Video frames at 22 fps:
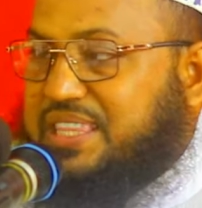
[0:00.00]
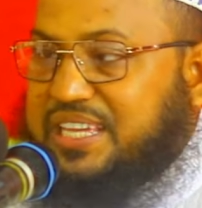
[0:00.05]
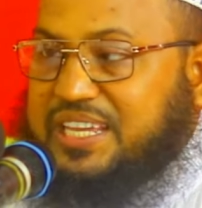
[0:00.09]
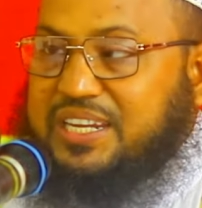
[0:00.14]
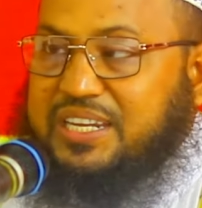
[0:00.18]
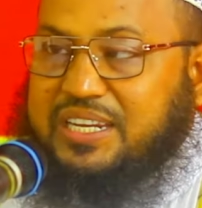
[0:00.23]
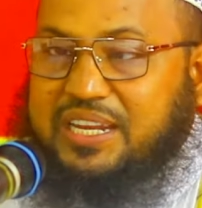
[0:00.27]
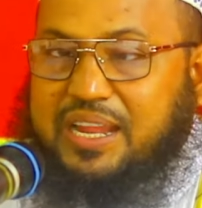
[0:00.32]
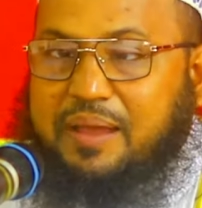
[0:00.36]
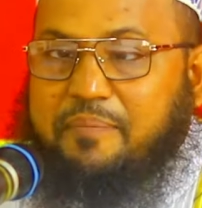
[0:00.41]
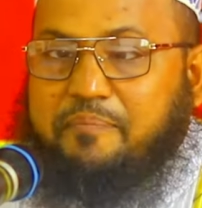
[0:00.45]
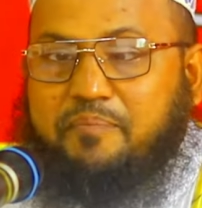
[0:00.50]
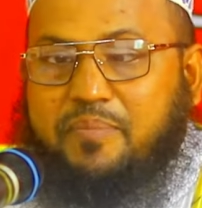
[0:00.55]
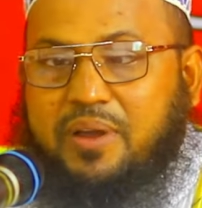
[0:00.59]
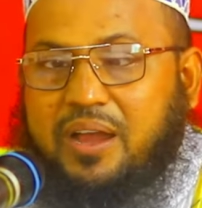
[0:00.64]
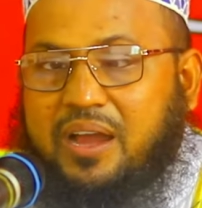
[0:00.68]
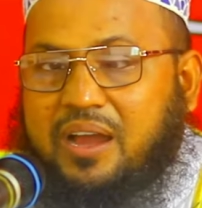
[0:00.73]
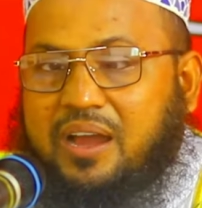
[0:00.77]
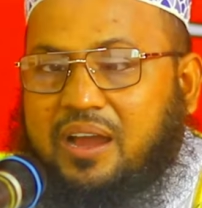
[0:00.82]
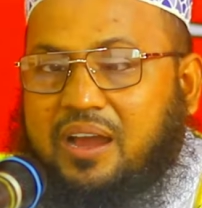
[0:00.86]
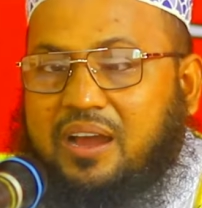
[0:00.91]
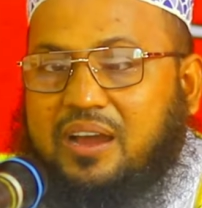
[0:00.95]
তিন
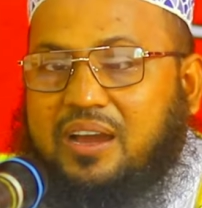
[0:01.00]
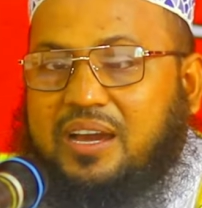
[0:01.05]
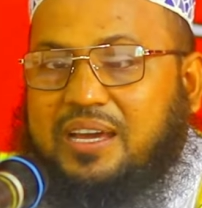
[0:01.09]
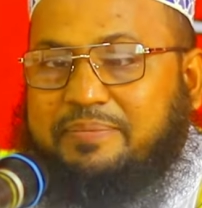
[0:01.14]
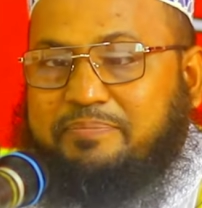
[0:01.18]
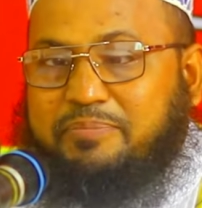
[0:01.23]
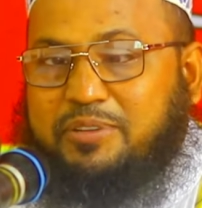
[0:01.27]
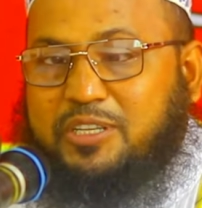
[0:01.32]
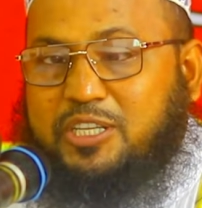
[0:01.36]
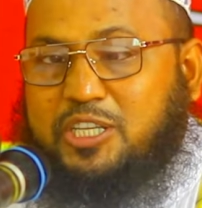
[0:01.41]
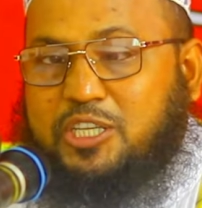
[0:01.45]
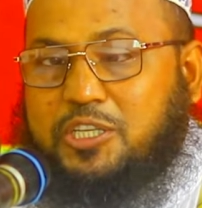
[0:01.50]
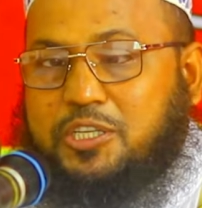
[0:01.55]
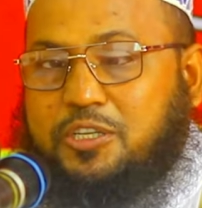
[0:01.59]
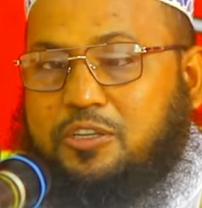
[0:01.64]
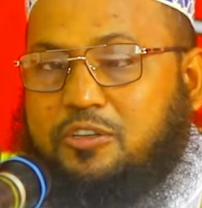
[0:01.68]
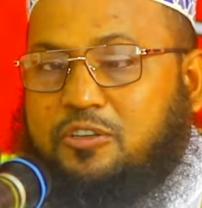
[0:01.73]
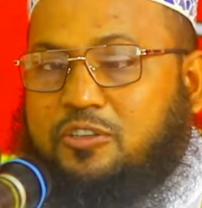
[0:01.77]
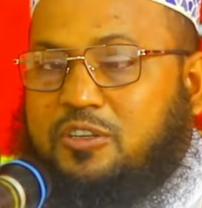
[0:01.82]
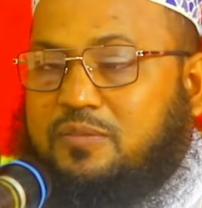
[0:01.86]
নাম্বার বিশ্ব